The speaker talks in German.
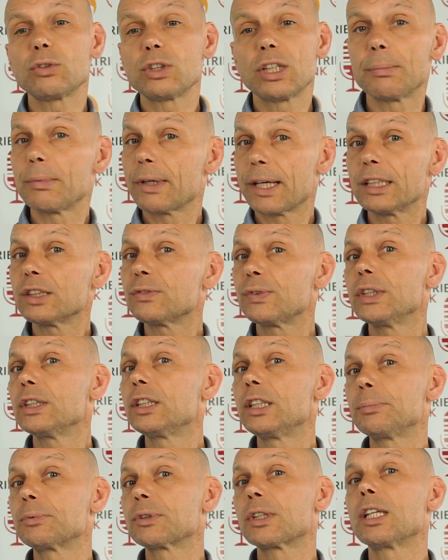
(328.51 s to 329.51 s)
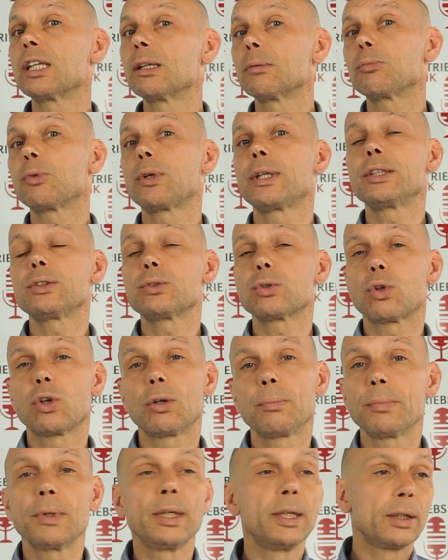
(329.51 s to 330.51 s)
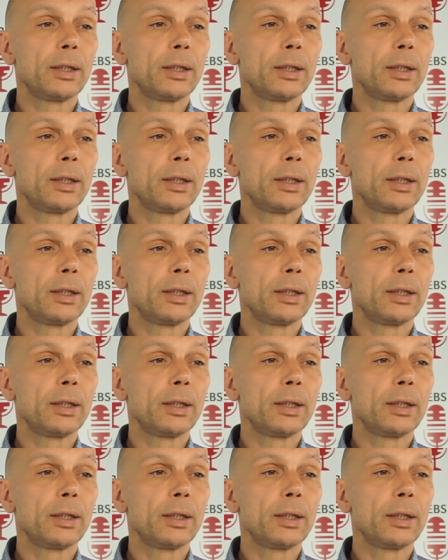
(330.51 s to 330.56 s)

Und die haben mir ganz viele Tipps gegeben, um da hinzukommen.